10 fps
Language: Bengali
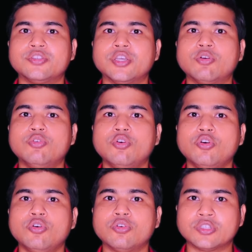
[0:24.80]
যেগুলো
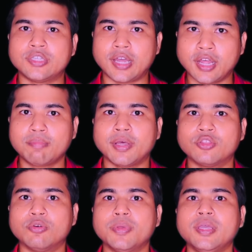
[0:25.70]
জানার
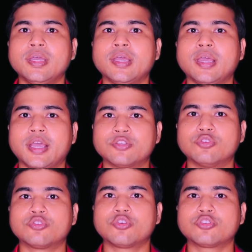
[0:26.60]
মাধ্যমে
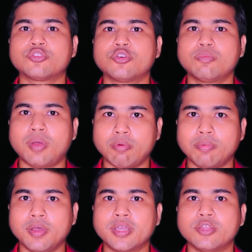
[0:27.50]
একজন সচেতন মা
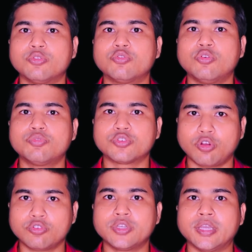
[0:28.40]
বাবা কিন্তু খুব
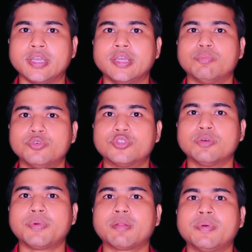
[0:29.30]
সহজেই বুঝতে
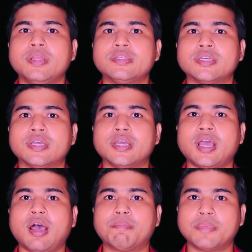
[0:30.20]
পারবেন যে
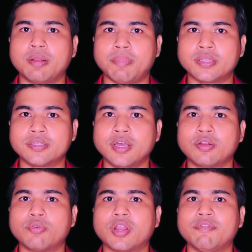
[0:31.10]
আপনার বাচ্চার
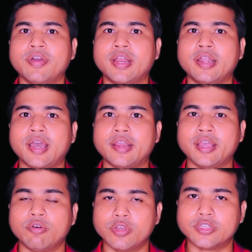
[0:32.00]
রোটা ভাইরাল
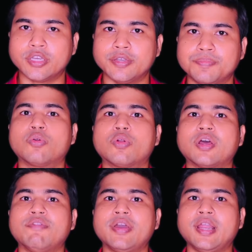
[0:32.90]
ডায়রিয়া হয়েছে রোটা
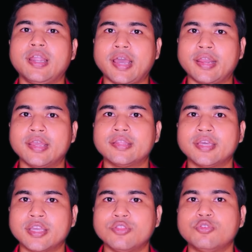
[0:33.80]
ভাইরাল ডায়রিয়াতে
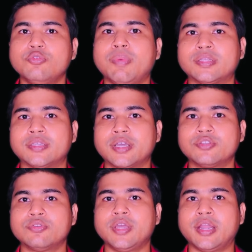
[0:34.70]
কিন্তু বাচ্চাকে
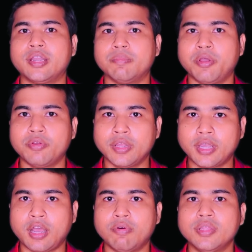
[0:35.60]
যদি অ্যান্টিবায়োটিক
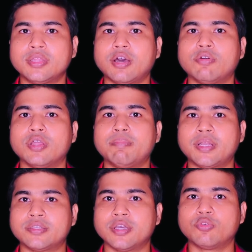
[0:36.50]
খাওয়ান তাহলে
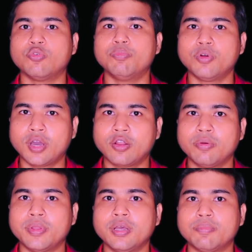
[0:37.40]
বাচ্চার উপকার
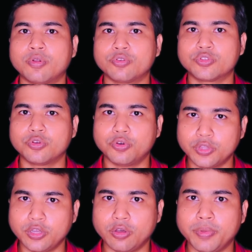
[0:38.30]
হবে না বরঞ্চ
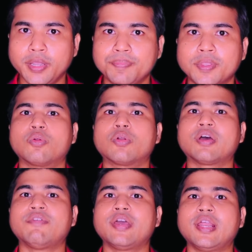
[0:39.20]
ক্ষতি হবে রোটা
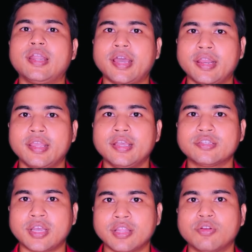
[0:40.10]
ভাইরাল ডায়রিয়া
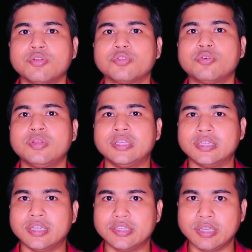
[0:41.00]
সাধারণত নিজে
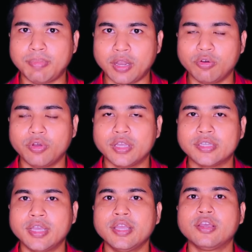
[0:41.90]
নিজেই ভালো হয়ে
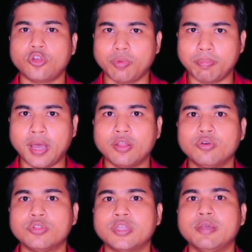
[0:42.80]
যায় তবে ভালো
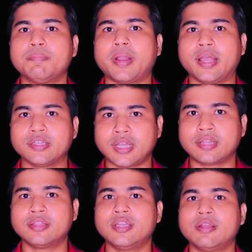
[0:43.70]
হতে প্রায় সাত
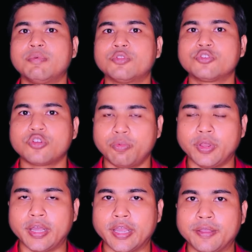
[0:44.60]
দিনের মতো সময়
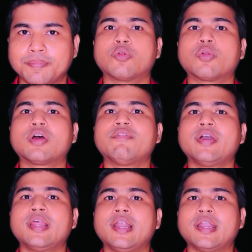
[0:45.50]
লাগে
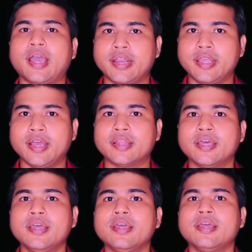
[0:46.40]
রোটাভাইরাল ডায়রিয়াতে
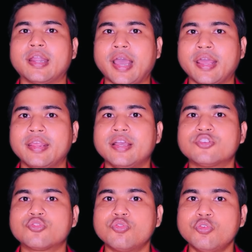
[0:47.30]
ডায়রিয়া
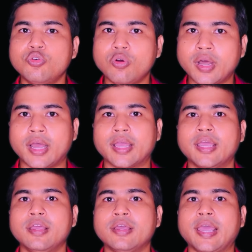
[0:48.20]
শুরু হওয়ার আগে
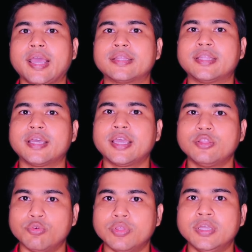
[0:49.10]
এক থেকে
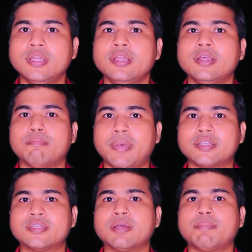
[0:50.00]
দুই দিন
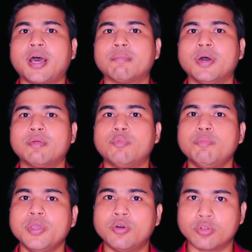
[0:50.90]
বাচ্চা বারবার
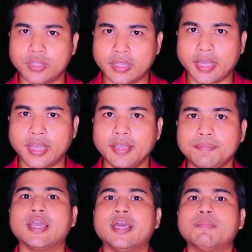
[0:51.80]
বমি করতে থাকে
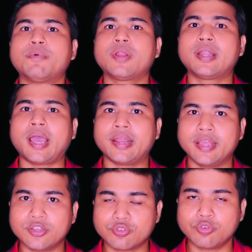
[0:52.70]
এরপরে
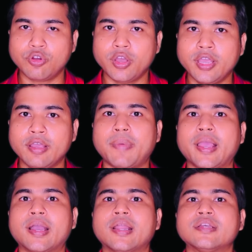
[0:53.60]
ডায়রিয়া শুরু হয়
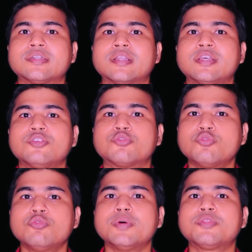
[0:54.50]
পায়খানার সাথে
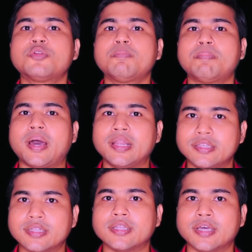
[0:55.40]
শুধুমাত্র পানি
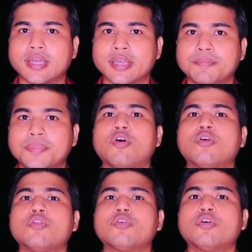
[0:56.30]
যেতে থাকে
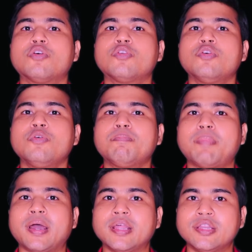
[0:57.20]
কখনো কখনো
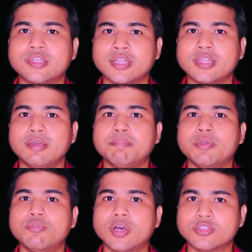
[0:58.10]
পানির সাথে
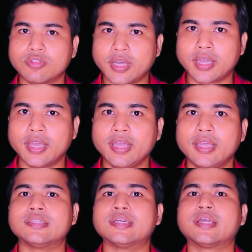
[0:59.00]
মিউকাসও থাকে
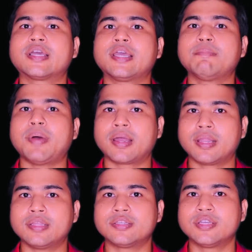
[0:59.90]
যেটাকে
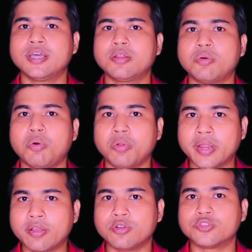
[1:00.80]
বাংলাদেশের
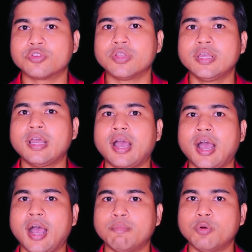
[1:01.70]
অনেক অঞ্চলে
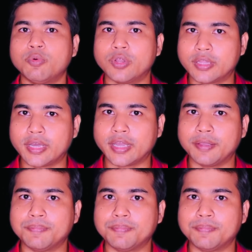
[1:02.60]
আমও বলে থাকে